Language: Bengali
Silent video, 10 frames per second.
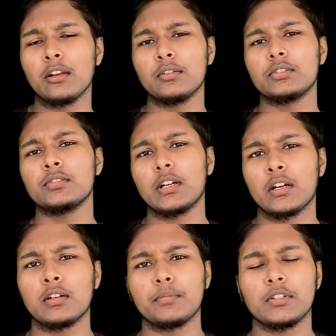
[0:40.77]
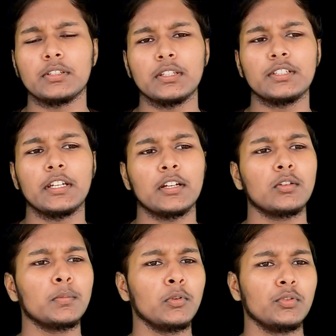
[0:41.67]
ভালো কিছু কারণ আপনার সাথে শেয়ার
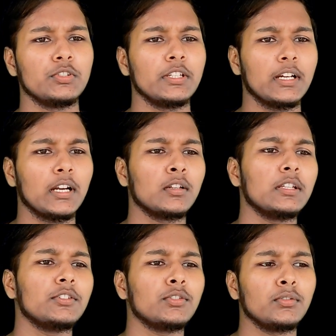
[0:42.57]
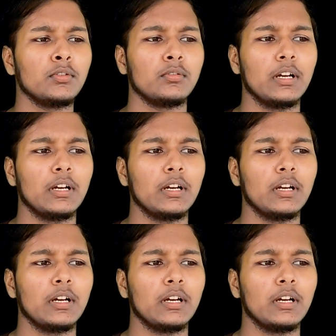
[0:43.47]
করব যে কারণের জন্য